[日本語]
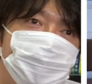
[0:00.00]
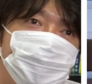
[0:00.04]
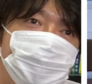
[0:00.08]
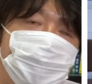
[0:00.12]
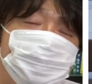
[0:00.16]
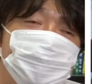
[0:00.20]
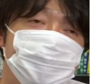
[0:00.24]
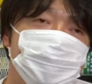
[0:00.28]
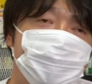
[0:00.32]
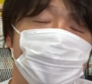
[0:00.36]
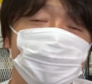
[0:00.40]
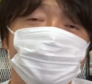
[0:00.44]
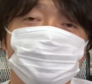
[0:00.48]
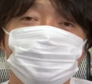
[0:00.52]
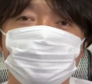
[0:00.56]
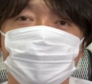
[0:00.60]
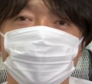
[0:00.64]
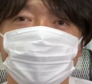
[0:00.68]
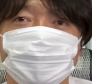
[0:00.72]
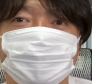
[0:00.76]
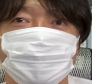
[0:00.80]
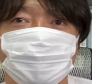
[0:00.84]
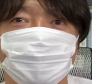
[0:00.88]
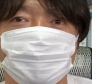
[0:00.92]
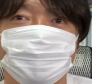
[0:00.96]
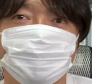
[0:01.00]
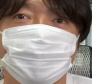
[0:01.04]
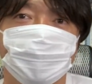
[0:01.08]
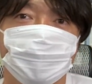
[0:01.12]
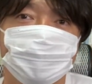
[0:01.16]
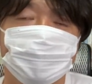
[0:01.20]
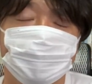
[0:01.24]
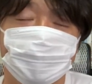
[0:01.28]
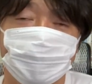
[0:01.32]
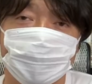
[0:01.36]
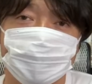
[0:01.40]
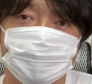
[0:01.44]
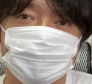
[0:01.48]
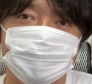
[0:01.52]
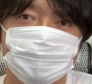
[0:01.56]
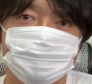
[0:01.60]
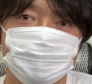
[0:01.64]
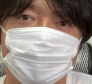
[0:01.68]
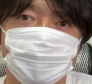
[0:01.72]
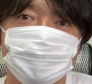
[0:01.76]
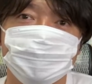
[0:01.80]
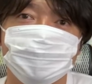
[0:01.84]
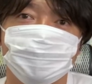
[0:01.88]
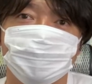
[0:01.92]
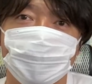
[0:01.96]
やっぱ3万4万ぐらいし
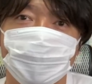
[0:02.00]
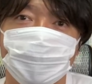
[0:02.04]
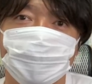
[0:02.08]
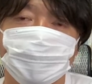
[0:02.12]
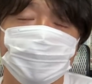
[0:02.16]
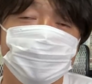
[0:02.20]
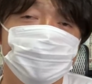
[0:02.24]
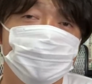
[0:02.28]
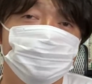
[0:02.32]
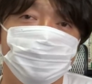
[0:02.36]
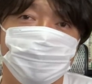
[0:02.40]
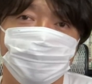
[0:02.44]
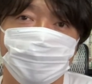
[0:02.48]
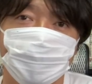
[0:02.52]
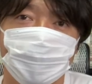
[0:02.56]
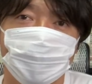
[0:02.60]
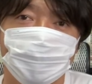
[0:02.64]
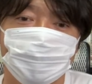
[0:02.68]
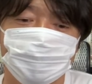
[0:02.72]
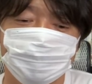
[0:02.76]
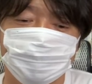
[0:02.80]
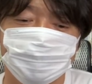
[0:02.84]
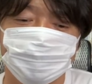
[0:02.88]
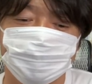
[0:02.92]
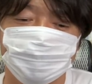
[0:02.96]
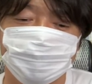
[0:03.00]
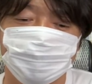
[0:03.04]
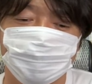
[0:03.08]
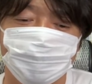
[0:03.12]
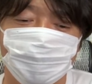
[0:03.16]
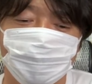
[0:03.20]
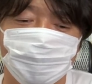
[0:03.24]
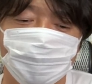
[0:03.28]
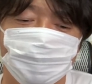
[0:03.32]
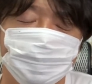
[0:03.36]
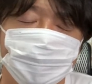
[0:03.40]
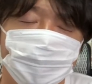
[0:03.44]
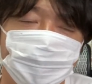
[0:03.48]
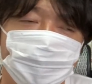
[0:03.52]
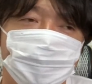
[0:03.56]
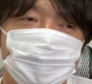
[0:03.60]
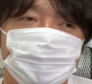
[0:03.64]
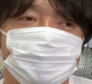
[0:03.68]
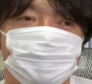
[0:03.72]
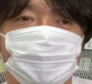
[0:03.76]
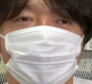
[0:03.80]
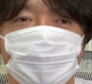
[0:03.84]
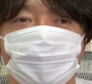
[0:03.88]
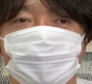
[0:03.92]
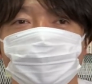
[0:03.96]
ますよね。いいもの買おうとすると。
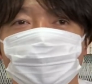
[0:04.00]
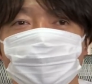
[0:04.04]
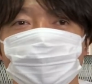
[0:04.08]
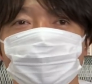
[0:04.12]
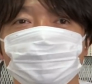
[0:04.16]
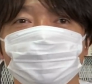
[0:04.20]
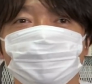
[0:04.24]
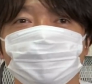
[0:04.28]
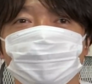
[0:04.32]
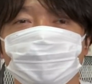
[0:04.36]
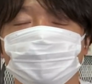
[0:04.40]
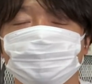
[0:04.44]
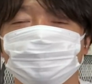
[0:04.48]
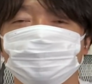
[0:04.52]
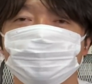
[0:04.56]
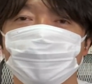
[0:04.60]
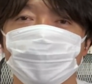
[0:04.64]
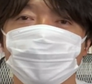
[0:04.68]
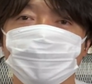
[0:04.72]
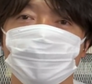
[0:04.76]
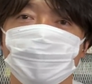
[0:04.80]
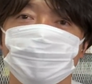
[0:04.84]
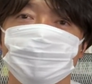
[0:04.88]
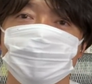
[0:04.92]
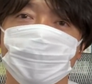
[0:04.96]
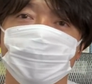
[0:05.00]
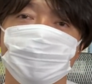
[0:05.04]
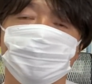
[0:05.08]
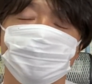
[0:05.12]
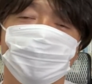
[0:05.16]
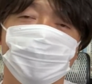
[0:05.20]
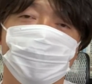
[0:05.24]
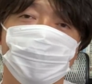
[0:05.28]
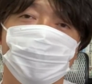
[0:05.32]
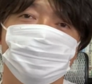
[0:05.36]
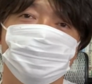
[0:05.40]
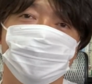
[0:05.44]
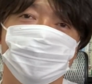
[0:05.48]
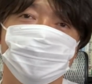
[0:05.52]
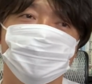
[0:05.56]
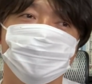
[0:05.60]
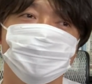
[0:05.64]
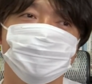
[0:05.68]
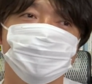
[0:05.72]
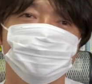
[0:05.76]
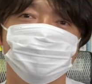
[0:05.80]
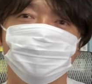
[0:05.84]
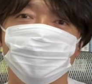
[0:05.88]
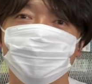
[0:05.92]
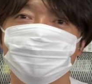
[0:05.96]
まあね、でも失敗したくないので、まあ
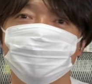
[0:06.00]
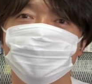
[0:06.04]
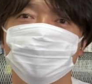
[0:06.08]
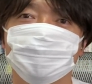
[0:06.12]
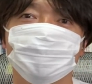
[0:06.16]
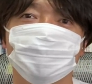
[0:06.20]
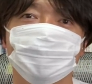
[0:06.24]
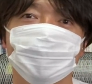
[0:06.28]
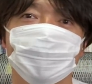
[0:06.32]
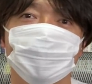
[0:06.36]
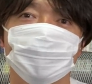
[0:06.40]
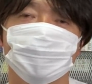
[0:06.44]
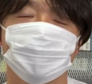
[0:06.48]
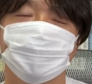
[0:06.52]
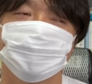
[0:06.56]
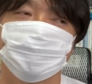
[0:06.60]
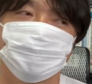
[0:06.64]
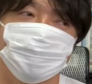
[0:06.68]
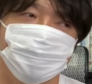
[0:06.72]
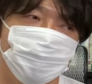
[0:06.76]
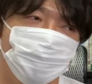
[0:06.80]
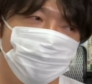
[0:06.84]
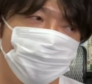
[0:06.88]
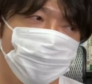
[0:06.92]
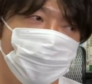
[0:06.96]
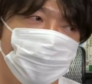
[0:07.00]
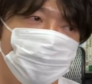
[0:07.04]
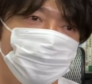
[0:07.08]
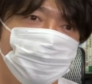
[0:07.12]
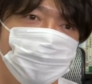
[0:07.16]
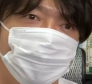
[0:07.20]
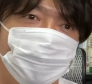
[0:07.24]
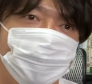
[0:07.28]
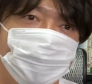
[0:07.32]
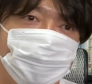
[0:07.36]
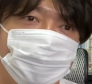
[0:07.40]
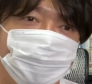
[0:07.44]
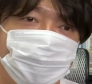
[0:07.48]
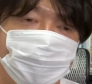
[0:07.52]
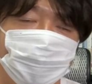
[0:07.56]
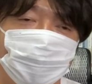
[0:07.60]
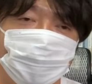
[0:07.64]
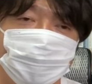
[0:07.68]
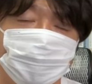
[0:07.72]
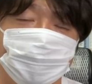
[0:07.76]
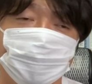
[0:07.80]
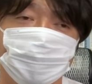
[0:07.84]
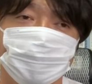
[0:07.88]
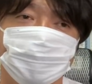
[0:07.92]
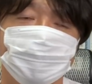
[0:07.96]
ずっと悶々とね、どれを買おうかなって
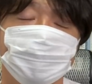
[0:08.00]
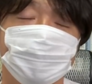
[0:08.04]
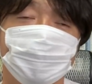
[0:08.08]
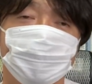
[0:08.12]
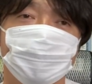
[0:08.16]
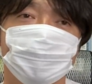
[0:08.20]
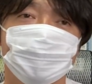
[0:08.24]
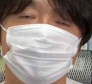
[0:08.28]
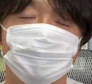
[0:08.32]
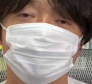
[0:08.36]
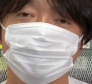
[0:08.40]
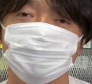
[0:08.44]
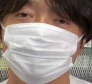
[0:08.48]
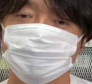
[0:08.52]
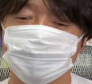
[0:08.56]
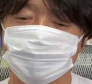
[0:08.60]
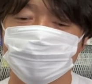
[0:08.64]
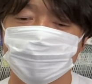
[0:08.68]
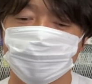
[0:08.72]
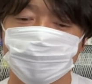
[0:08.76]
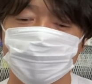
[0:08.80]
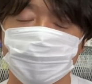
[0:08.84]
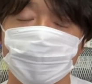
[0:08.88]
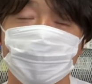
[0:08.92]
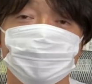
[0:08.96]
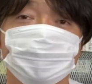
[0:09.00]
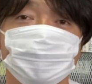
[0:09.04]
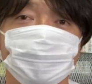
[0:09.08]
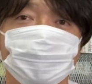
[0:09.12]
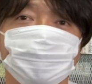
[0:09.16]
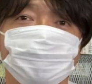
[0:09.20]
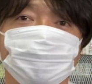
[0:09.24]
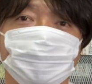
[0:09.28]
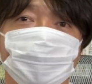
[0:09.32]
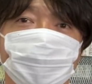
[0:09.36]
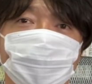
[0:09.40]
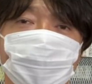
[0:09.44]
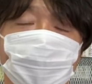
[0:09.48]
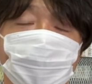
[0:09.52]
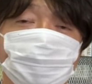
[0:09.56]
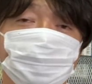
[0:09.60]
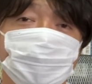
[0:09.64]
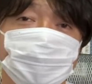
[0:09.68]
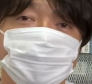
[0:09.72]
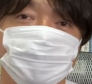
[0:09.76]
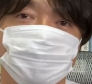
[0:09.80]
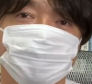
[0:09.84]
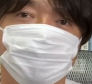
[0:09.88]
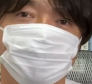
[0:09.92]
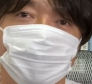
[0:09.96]
選んでね、いるうちに楽天とかね、
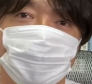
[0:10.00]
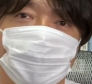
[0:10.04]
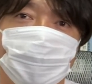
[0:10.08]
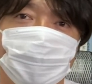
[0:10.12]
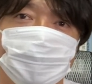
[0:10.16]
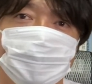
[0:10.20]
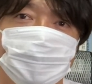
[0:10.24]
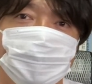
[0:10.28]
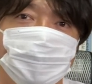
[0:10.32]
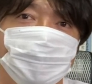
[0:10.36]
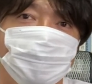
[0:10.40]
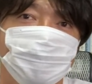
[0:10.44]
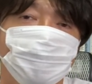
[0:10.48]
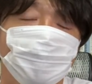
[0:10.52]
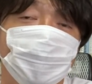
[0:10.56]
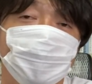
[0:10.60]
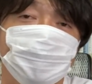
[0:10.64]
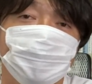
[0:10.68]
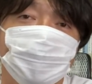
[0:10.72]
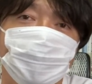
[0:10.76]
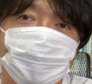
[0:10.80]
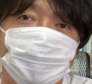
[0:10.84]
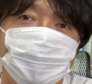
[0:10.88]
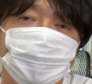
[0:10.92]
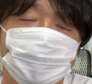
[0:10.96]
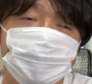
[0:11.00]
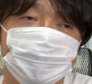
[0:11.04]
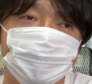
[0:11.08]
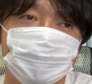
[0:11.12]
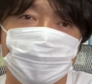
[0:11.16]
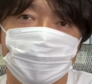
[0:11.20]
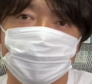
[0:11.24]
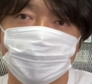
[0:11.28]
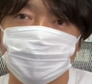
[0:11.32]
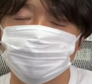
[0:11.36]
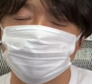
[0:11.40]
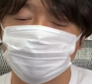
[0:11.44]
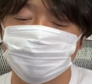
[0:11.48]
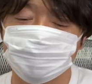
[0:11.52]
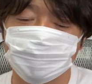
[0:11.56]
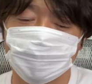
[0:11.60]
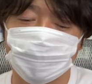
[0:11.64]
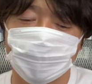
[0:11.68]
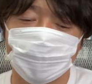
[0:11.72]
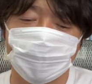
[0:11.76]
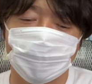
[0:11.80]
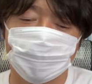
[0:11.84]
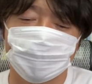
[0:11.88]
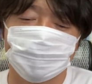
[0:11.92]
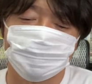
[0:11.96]
アマゾンとか、他のね、インテリアショップ
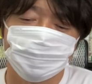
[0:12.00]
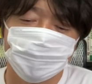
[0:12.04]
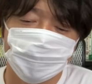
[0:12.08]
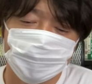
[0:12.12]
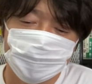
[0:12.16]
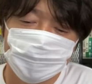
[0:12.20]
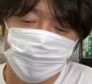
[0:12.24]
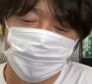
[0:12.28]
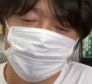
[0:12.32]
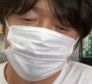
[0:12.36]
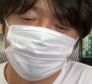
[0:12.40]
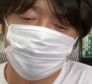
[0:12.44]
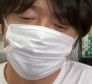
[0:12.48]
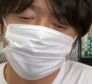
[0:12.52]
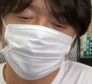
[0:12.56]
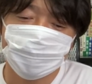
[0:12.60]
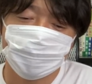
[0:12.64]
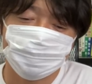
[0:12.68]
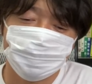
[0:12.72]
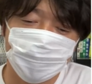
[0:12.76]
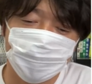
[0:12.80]
で、そうしたら